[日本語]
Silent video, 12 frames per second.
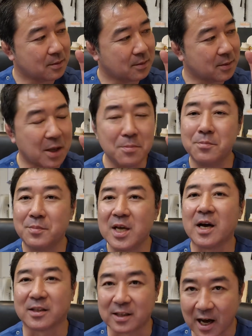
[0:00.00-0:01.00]
点鼻
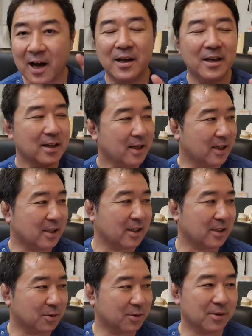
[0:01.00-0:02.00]
薬か。
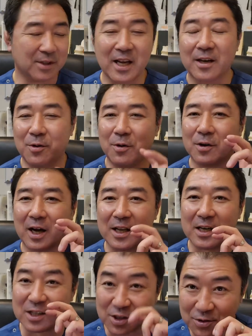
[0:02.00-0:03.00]
えー、っとね、こう、
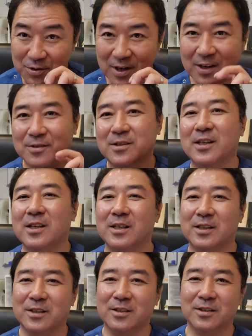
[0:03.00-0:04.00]
鼻にシュッとやる
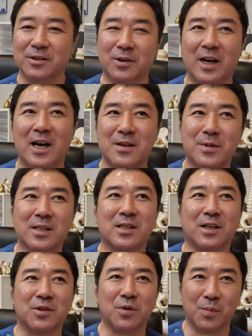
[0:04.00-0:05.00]
のがありまし
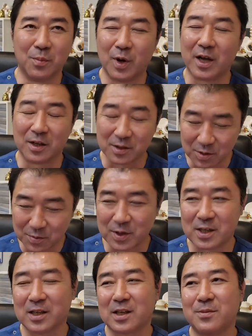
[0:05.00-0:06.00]
たけども、えー、それも
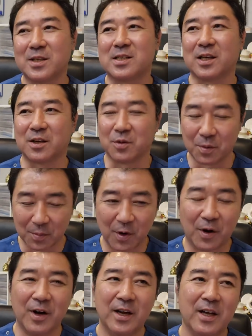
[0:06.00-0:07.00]
いただきましたけど
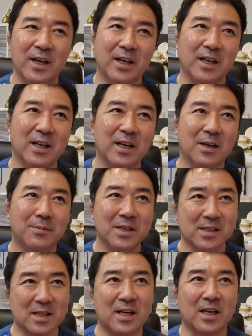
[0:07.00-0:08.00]
も、えー、ま
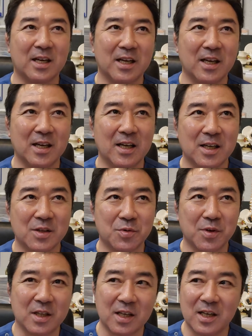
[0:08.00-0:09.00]
ずね、えー、
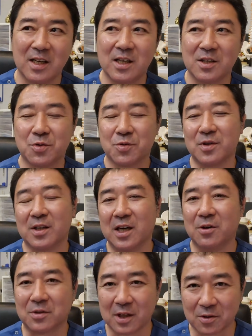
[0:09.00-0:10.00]
それで症状が
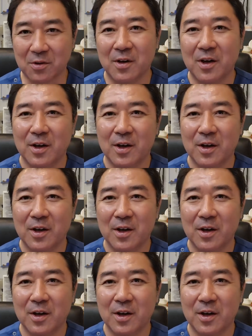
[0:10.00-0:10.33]
治ったと。